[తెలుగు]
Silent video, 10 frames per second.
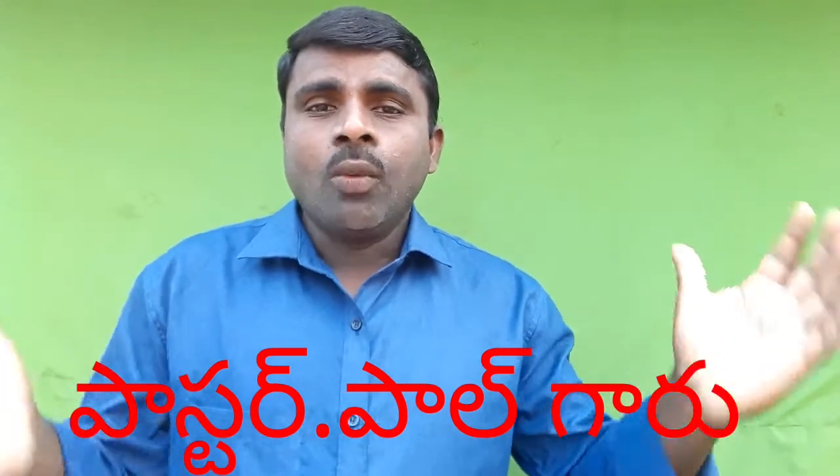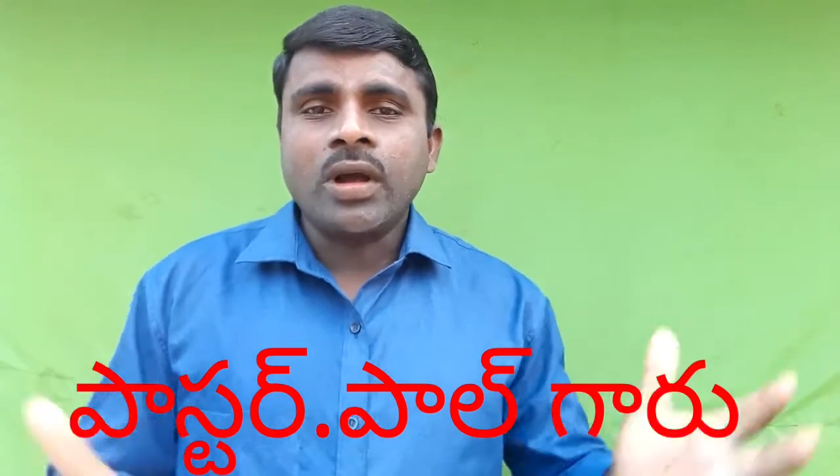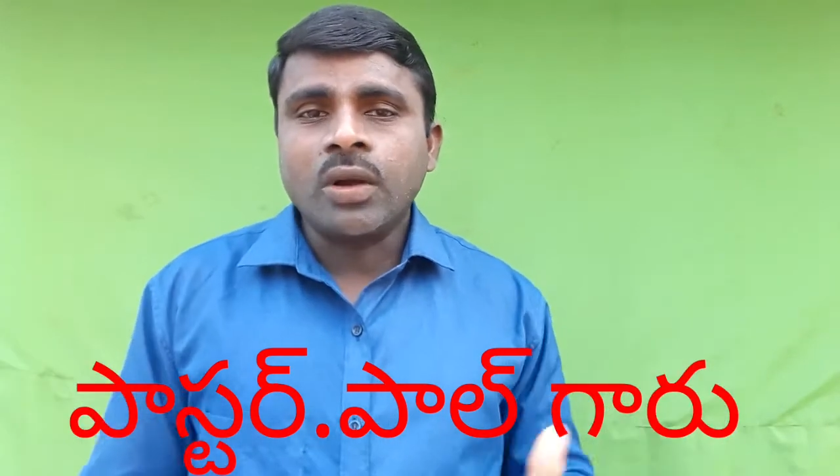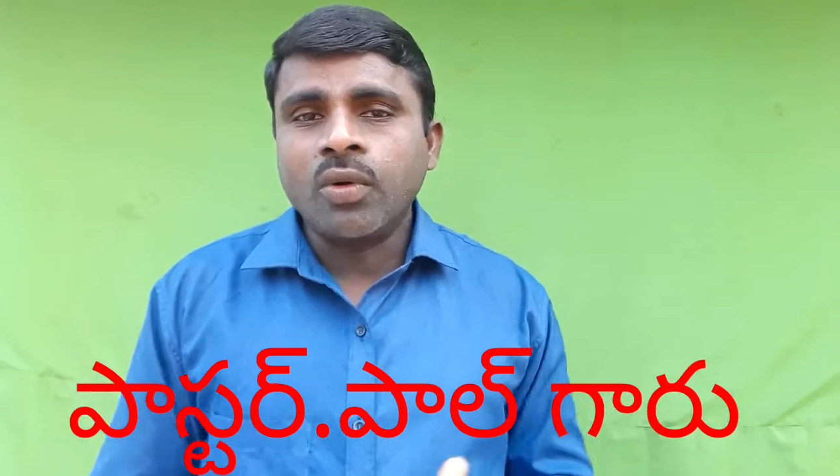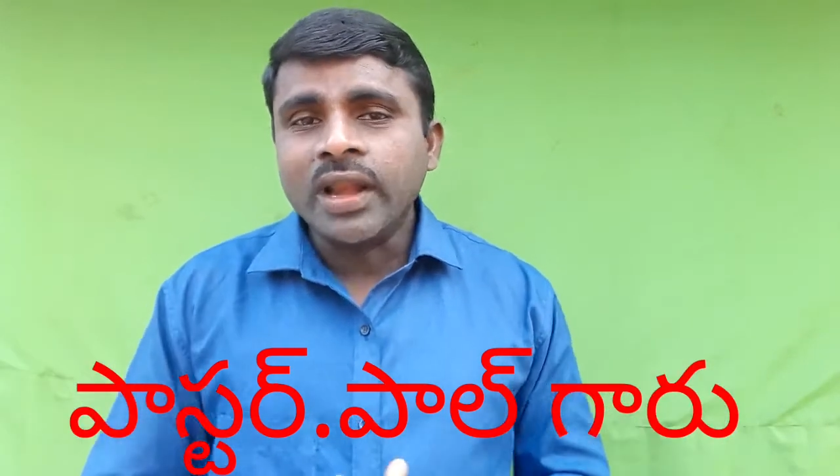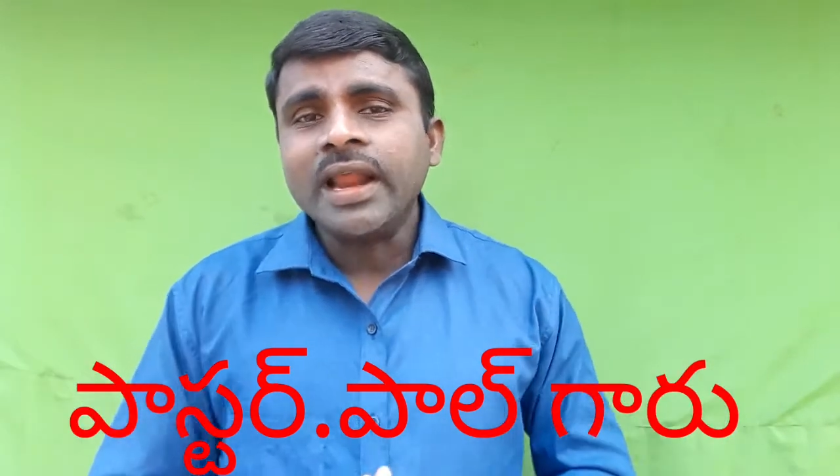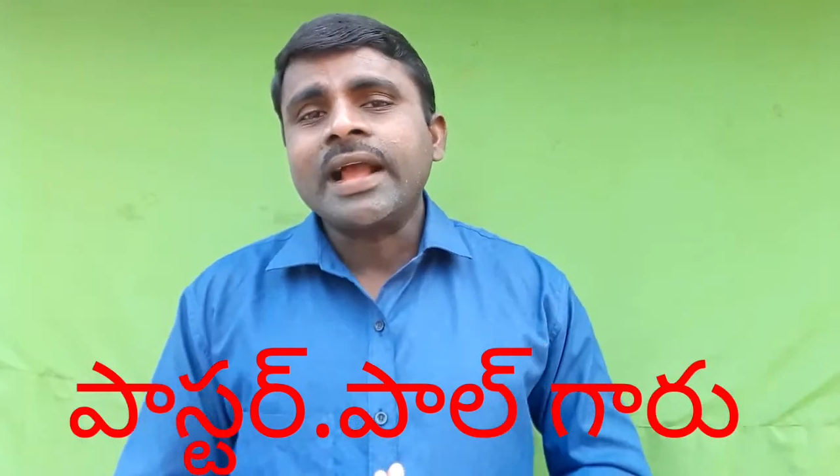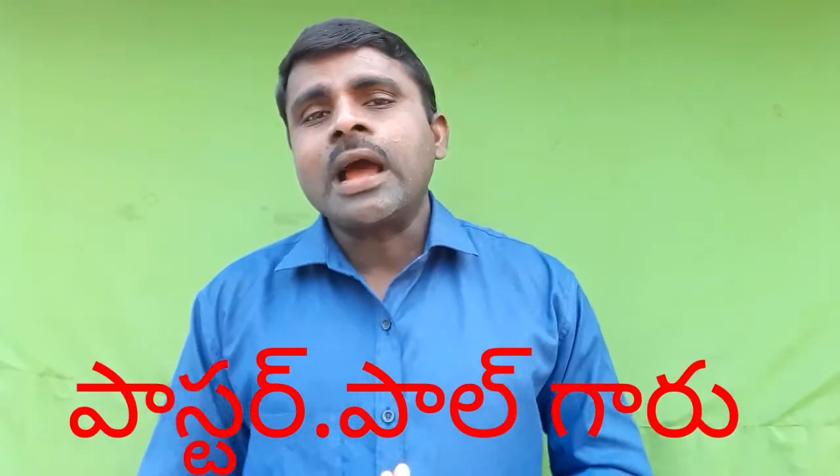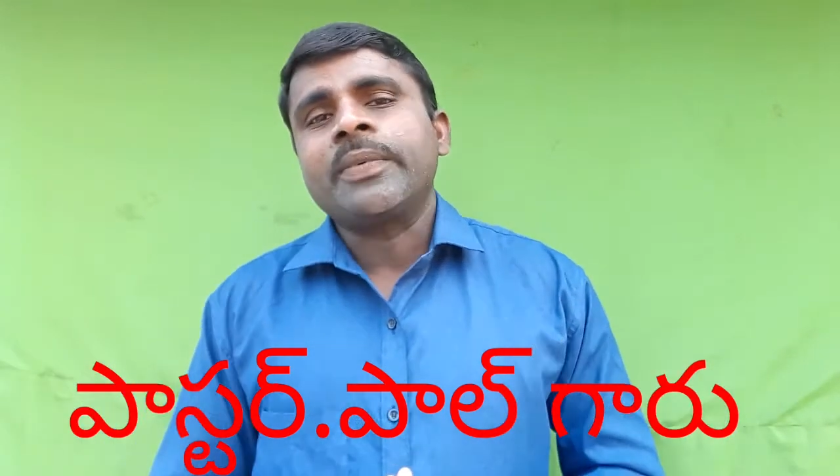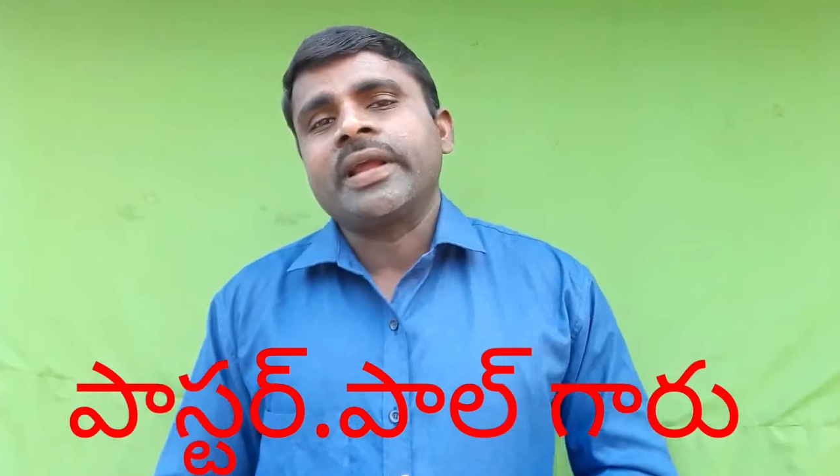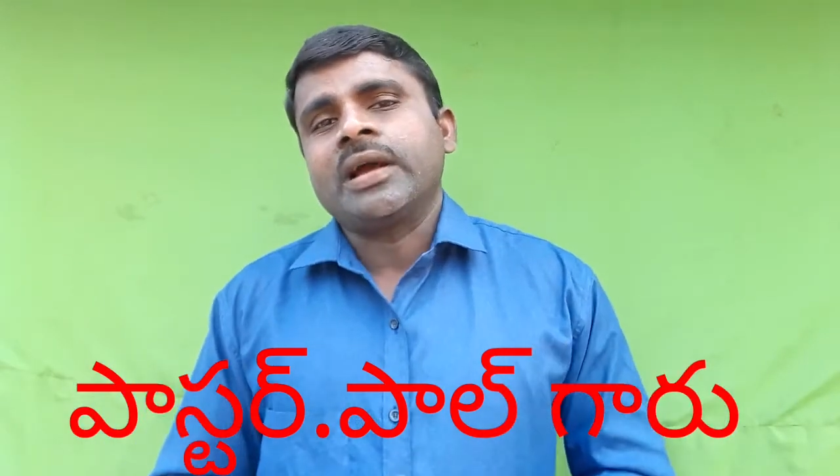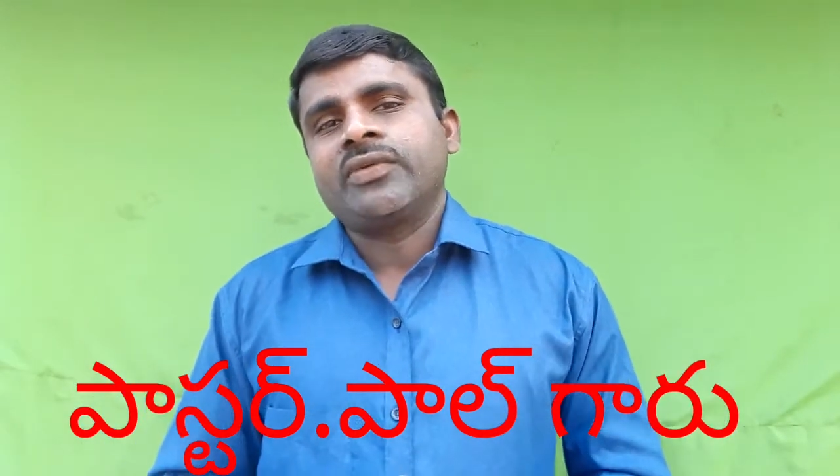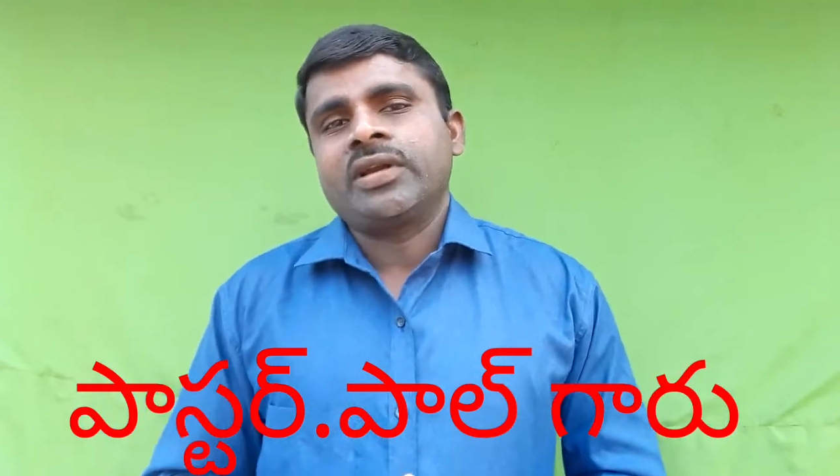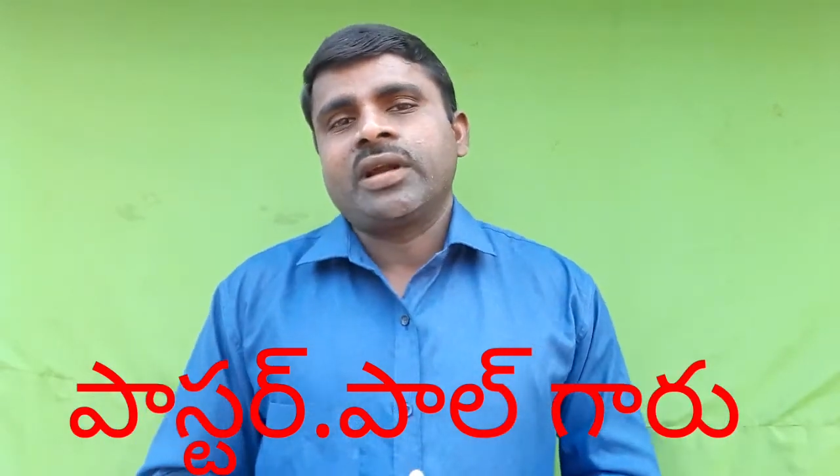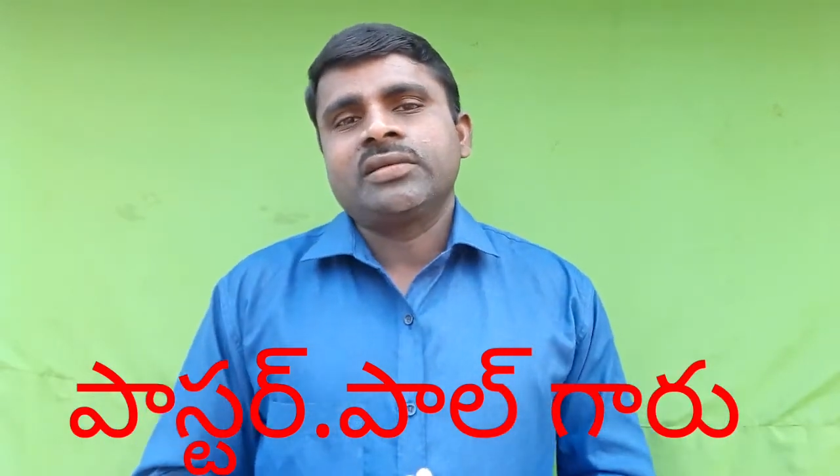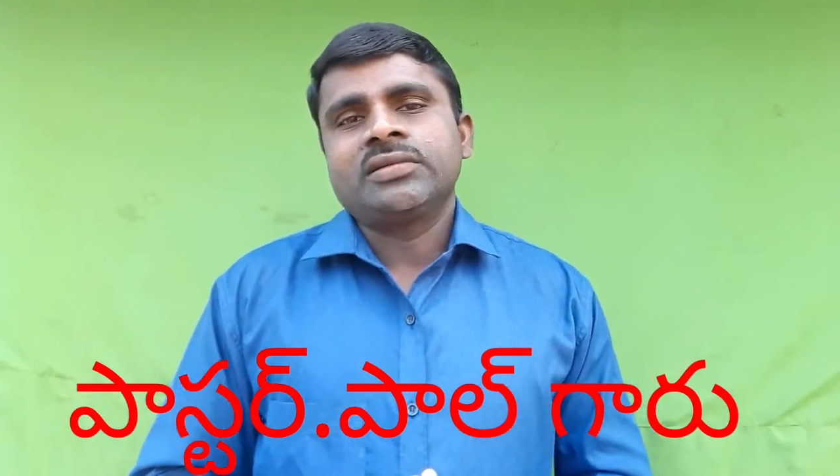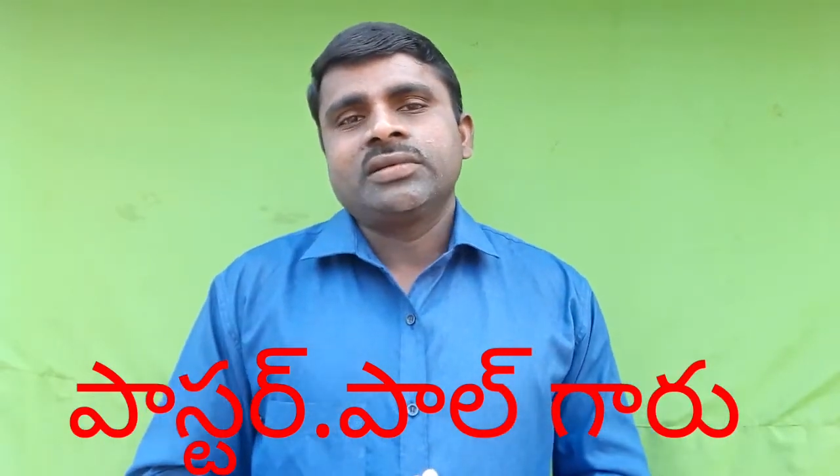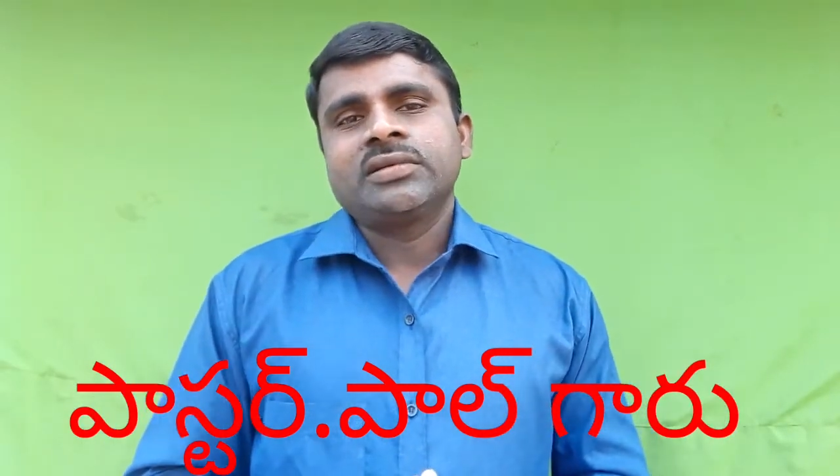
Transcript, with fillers: ఒక గొర్రెల కాపరిగా ఉన్నాడు